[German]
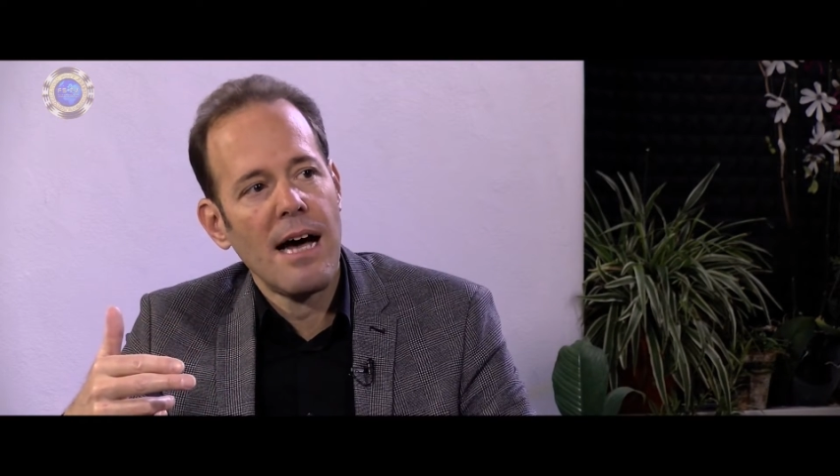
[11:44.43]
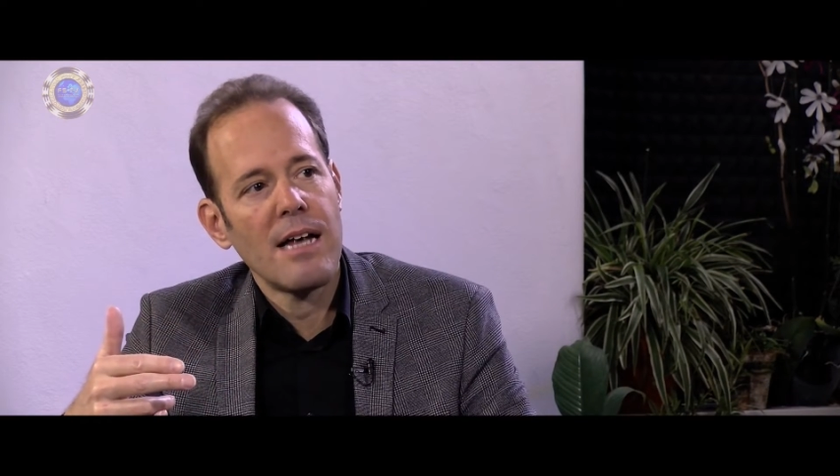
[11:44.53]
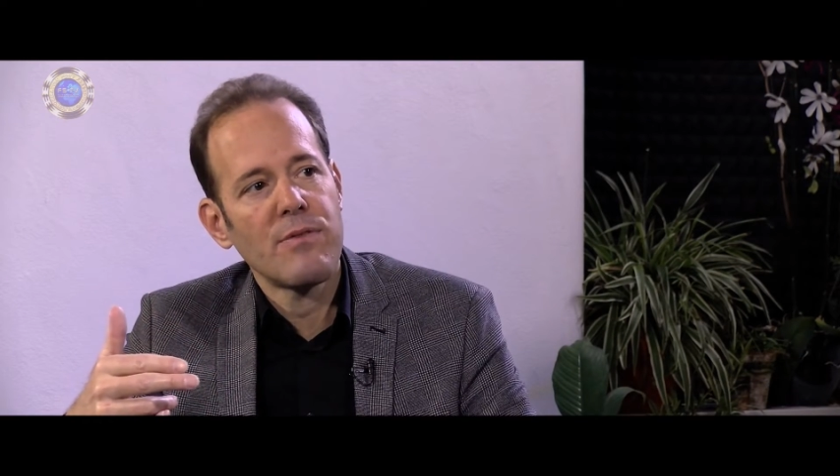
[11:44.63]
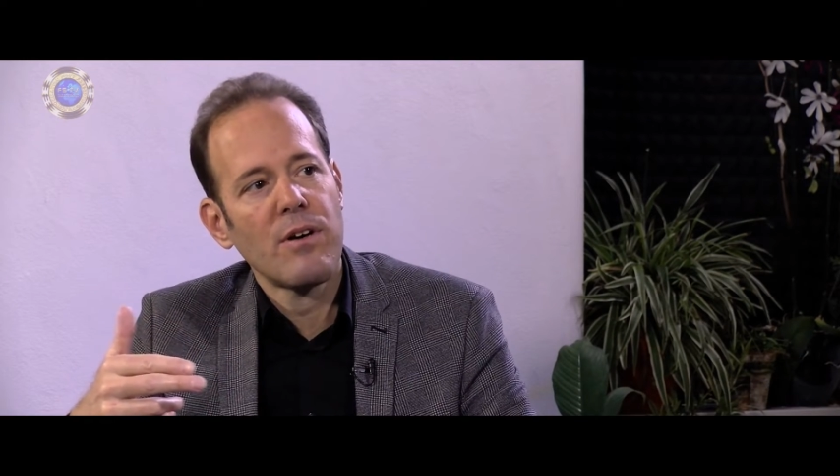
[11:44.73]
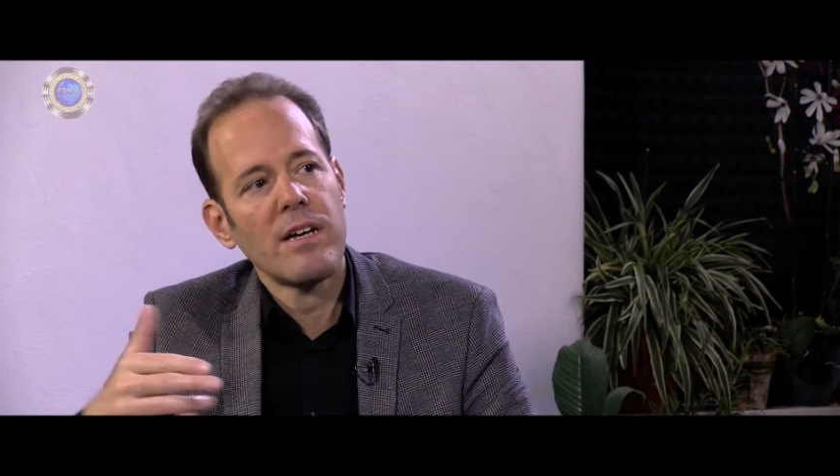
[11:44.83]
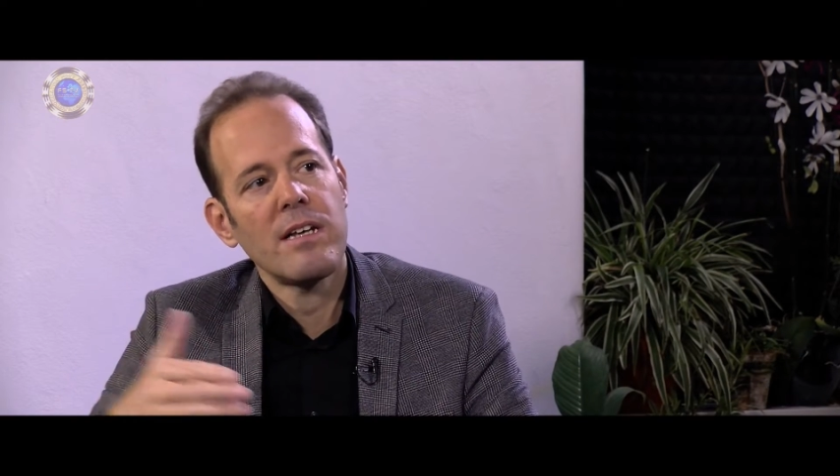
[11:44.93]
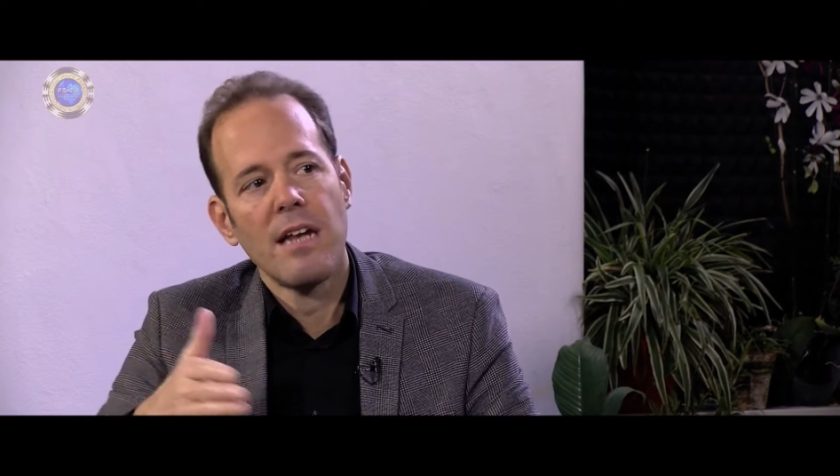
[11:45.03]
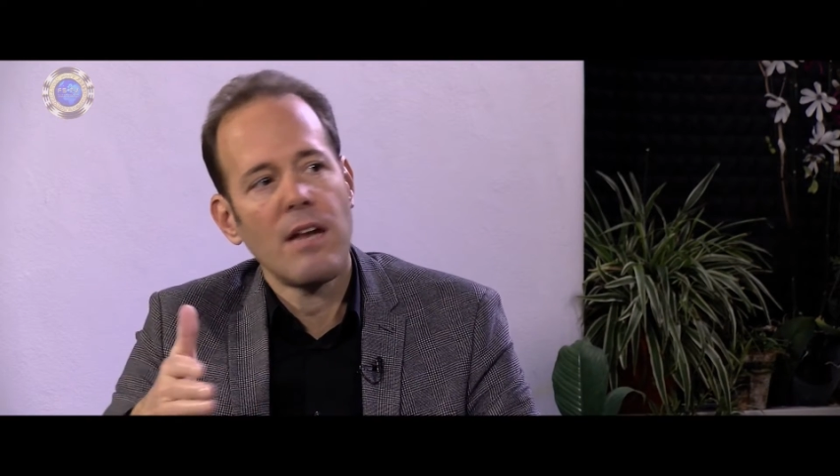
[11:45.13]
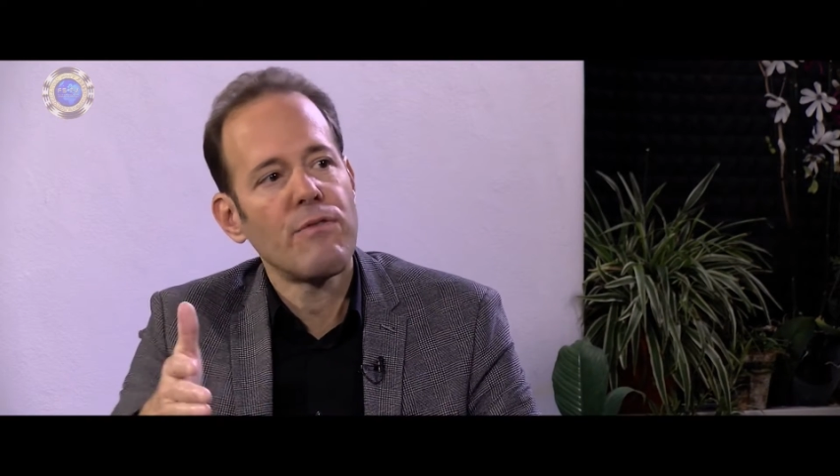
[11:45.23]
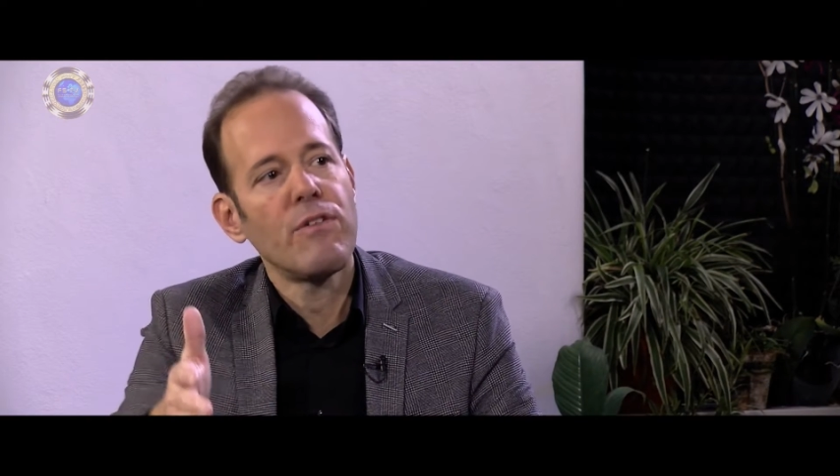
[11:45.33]
einfach in
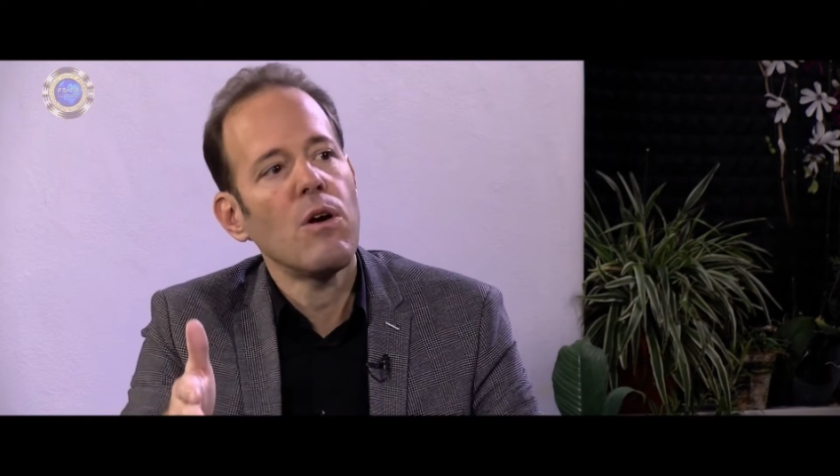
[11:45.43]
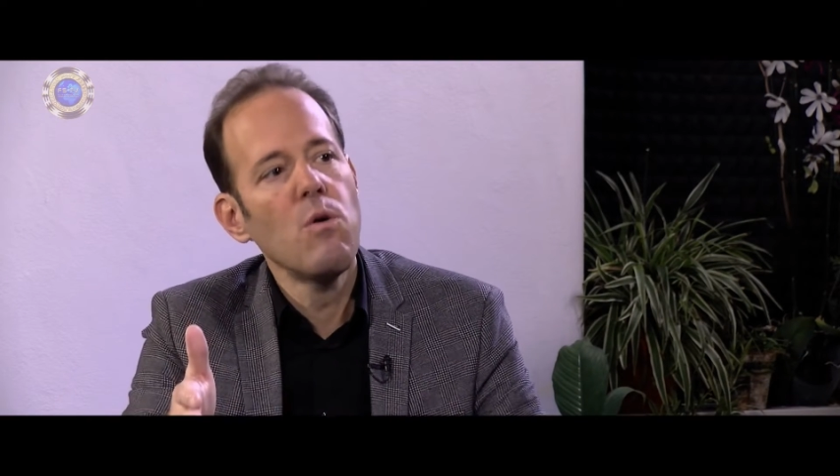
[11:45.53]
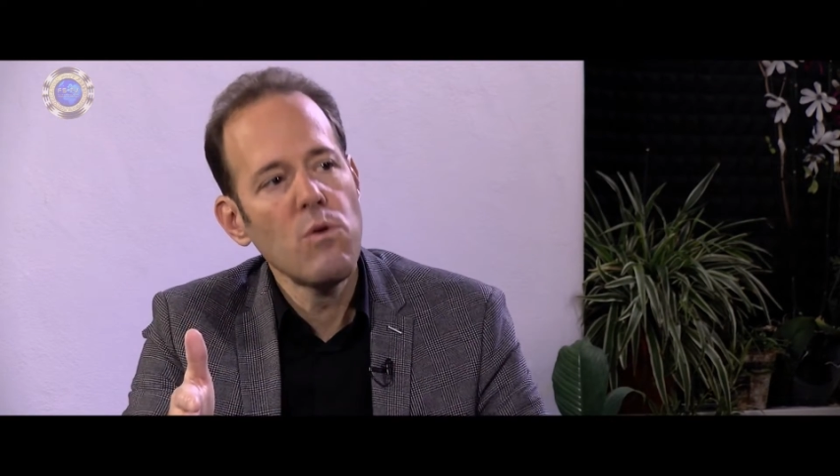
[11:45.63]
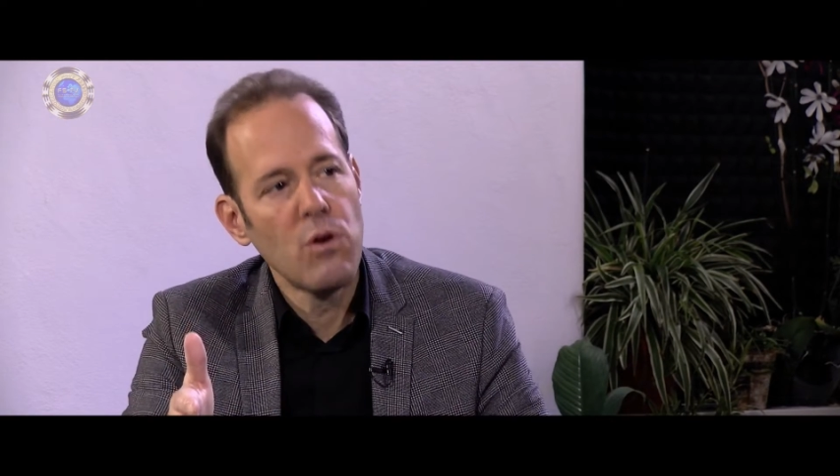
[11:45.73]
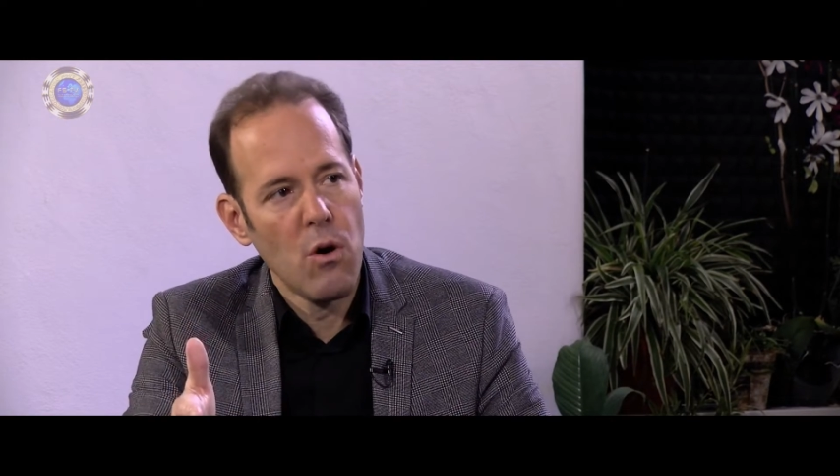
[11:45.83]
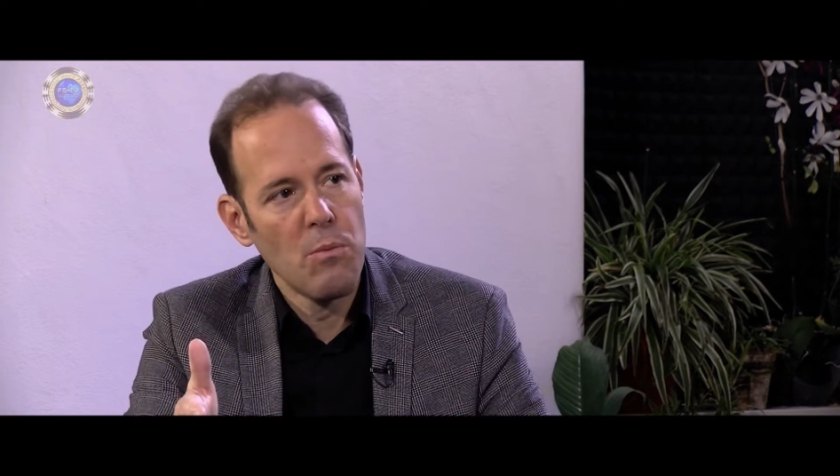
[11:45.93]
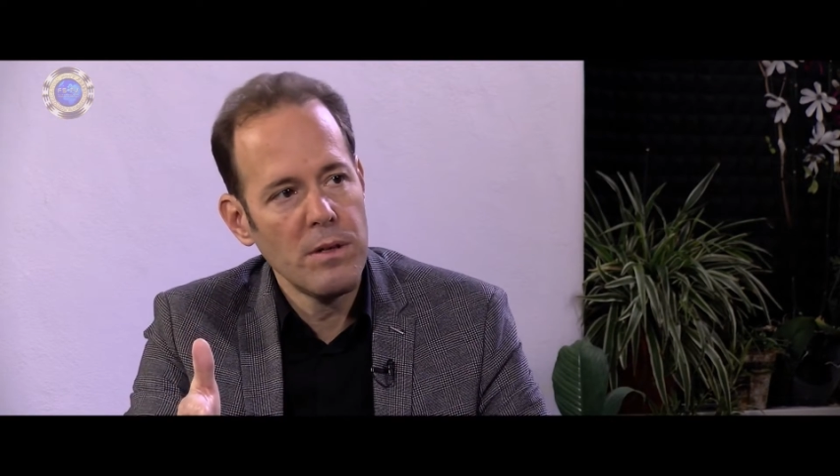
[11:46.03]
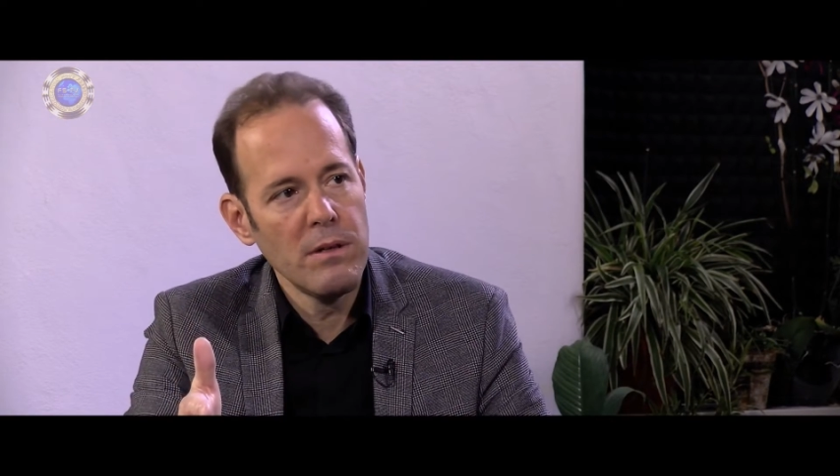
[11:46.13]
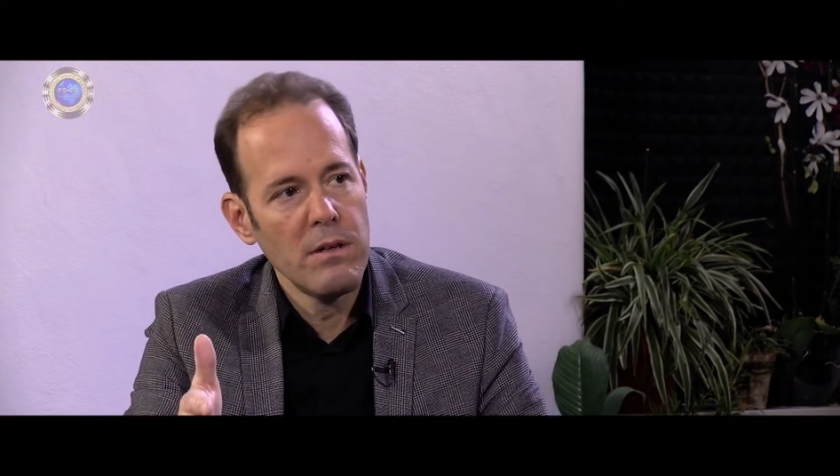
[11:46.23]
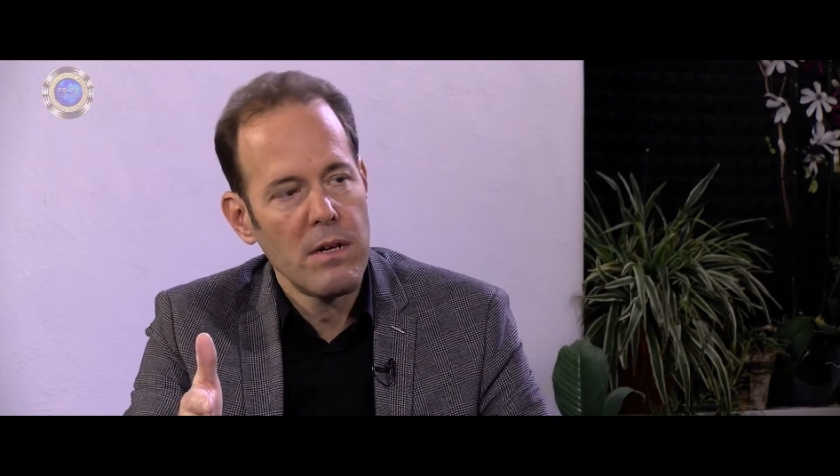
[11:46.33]
einen Flow
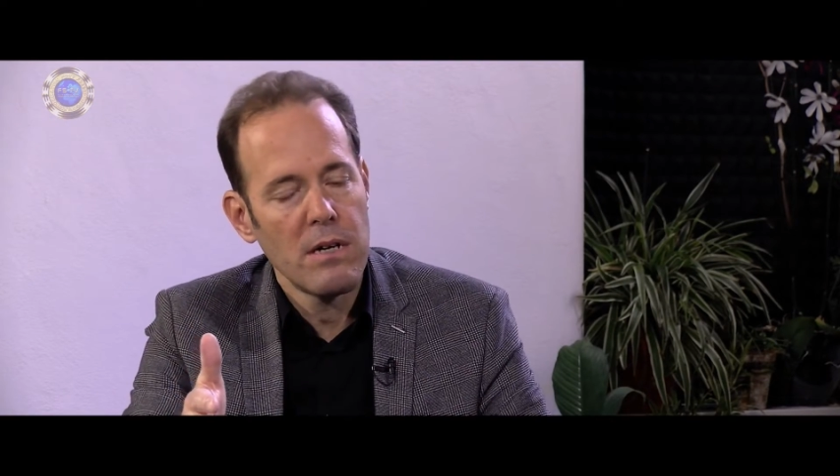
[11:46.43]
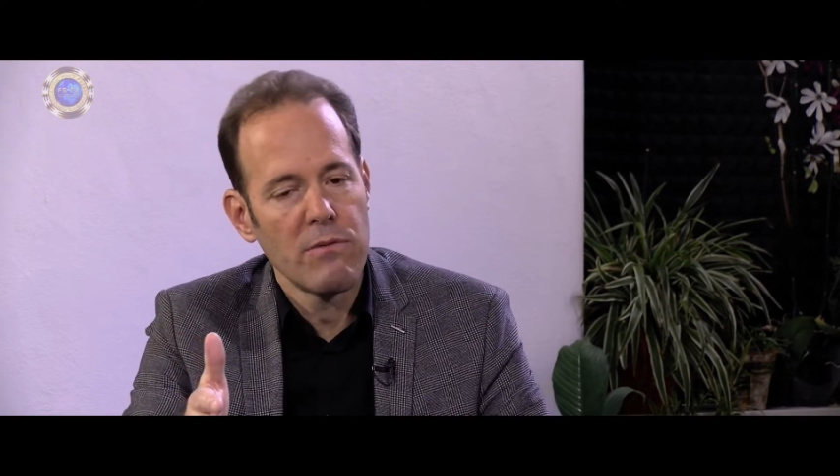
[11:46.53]
kommen,